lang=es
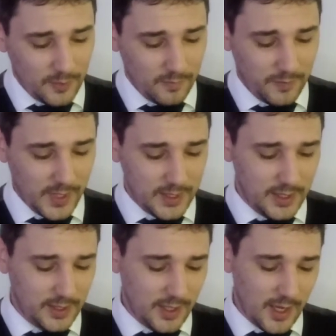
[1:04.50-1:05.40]
son
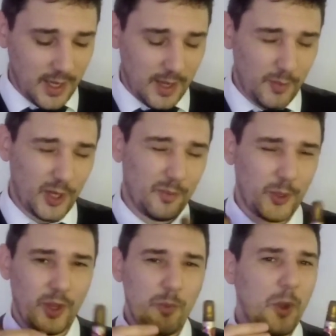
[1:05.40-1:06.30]
francias, pero,
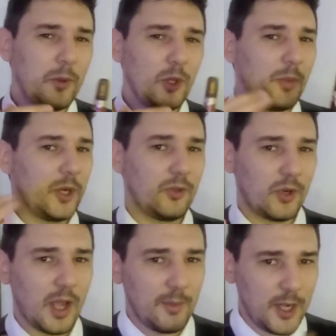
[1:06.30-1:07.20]
pero después toman
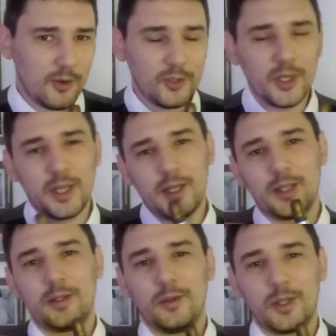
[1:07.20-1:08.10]
otro camino, no se crean
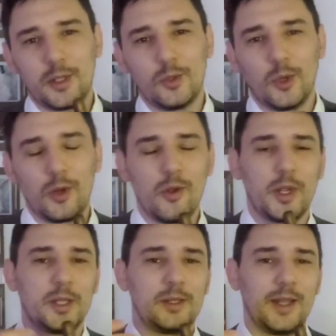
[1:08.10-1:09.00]
que, que es un clon,
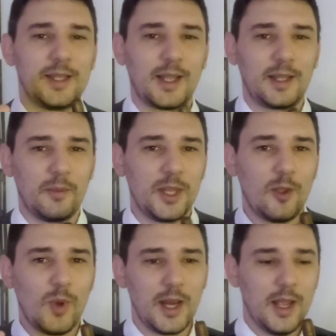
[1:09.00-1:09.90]
que es exactamente
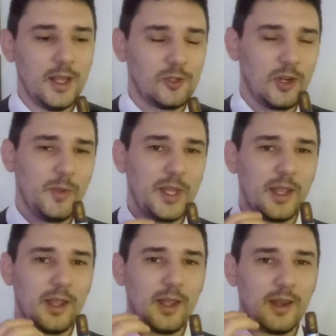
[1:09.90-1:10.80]
igual,
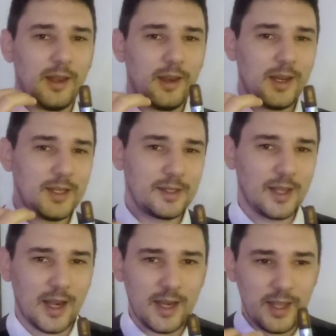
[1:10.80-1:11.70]
solamente eh, en, esa
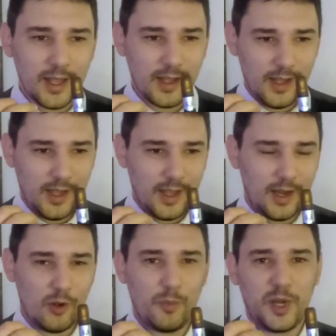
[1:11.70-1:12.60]
salida,
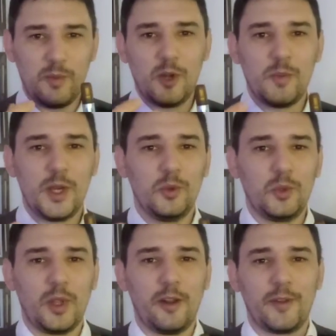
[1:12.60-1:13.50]
en los primeros
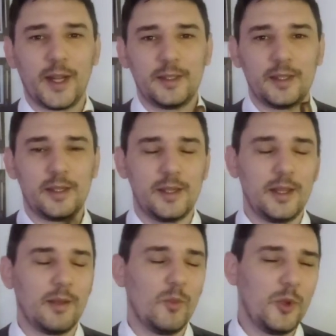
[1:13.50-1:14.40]
minutos de la Francia se
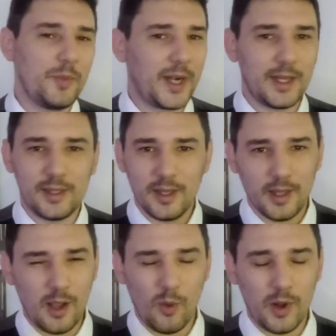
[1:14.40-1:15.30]
siente muy
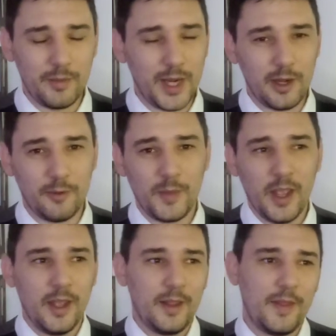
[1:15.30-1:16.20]
parecida a One Million,
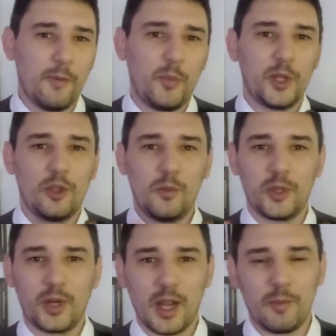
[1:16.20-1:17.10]
después toma
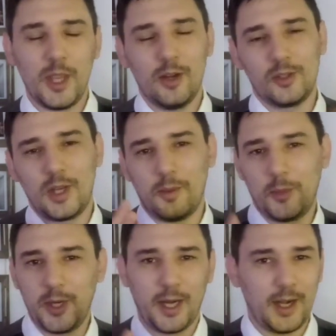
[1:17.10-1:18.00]
otro camino, si las
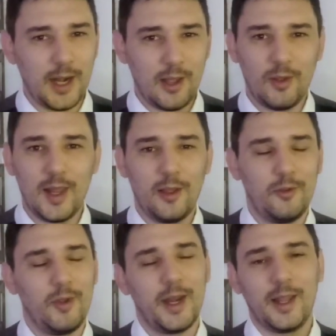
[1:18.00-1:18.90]
ponen lado a lado
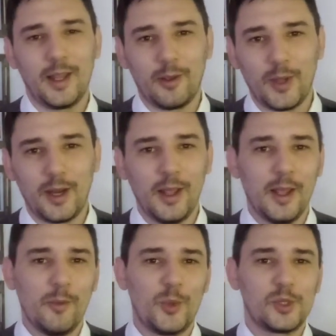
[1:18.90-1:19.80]
no es nada que ver,
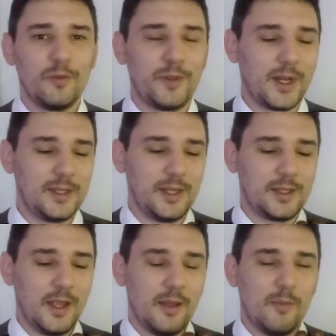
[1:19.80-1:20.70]
pero son
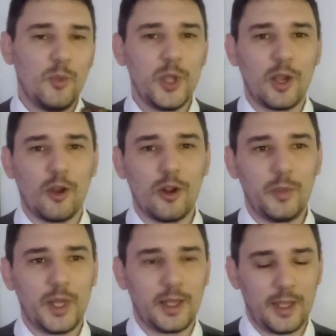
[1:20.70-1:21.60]
Francias muy
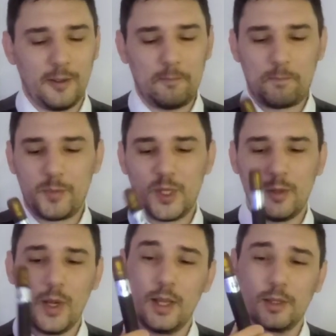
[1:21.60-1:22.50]
económicas que mm,
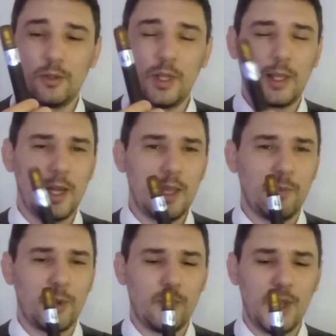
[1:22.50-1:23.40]
si bien estas son de 30
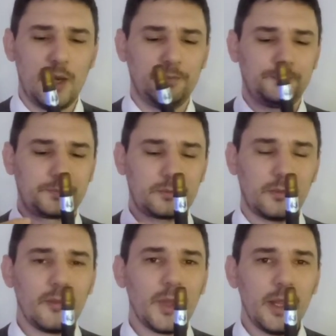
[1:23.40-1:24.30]
pero vienen
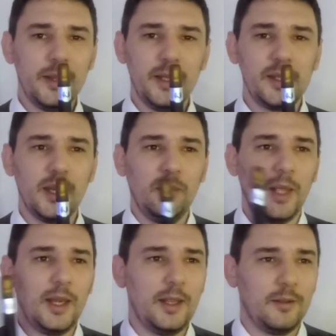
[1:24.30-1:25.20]
de 100
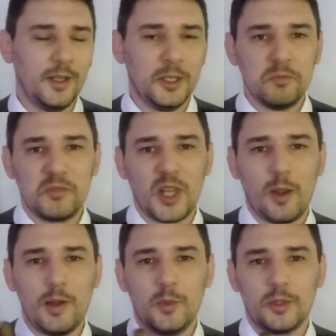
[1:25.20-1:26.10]
ml, que
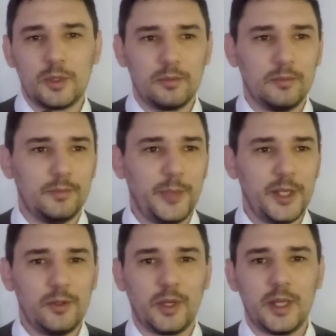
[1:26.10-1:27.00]
hablemos un
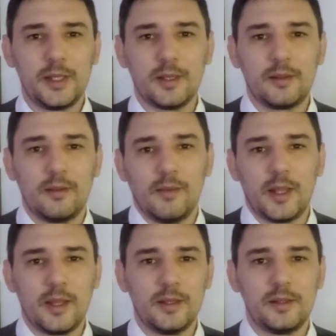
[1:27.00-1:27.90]
precio quizás
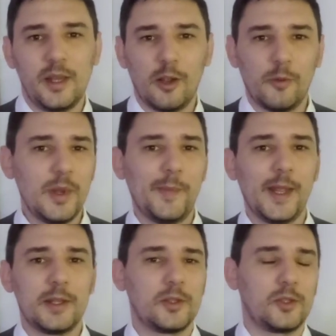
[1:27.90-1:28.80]
estén en 5 mil
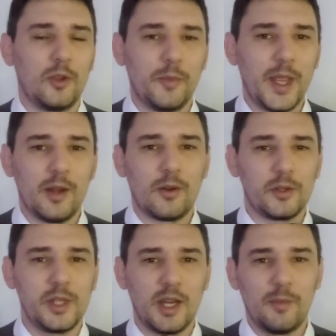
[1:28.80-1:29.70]
pesos o menos
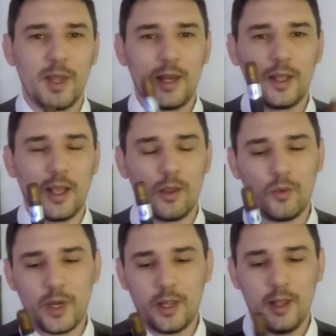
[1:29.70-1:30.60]
los 100 ml de cada
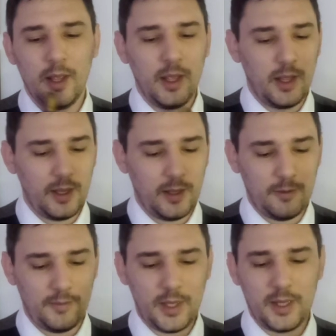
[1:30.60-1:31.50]
una, eh,
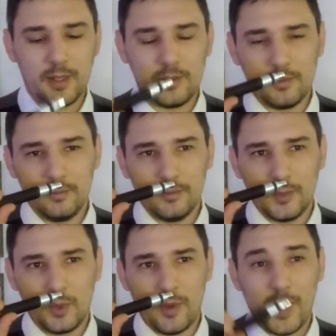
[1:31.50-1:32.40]
esta es
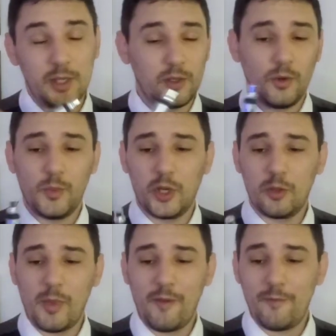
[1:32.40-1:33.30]
una versión un
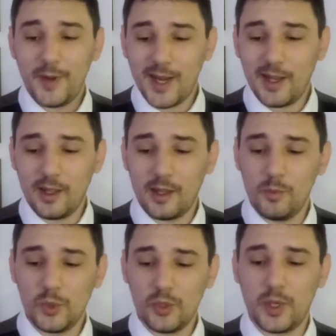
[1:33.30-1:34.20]
poquito más fresca, que hay
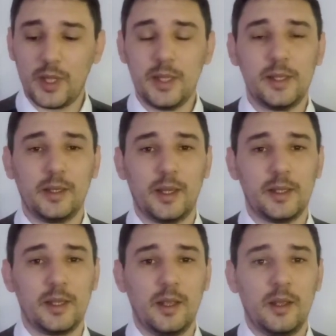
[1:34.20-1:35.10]
muchos que dicen que
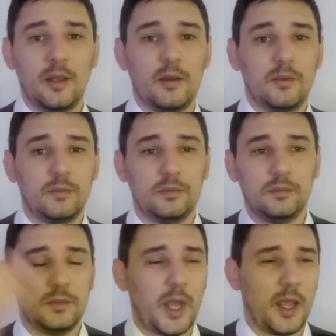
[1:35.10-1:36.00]
es
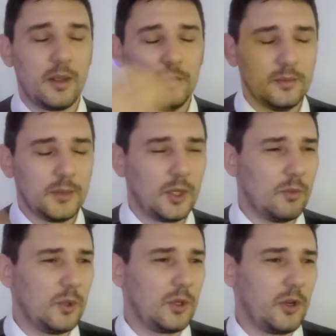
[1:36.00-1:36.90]
una,
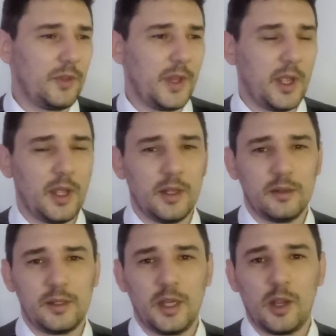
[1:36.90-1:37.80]
como un clon de
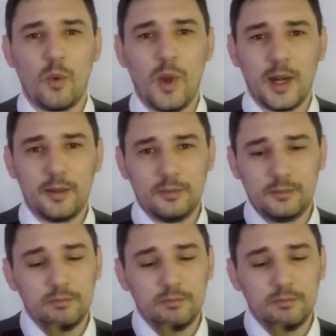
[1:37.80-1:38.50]
Psyche One.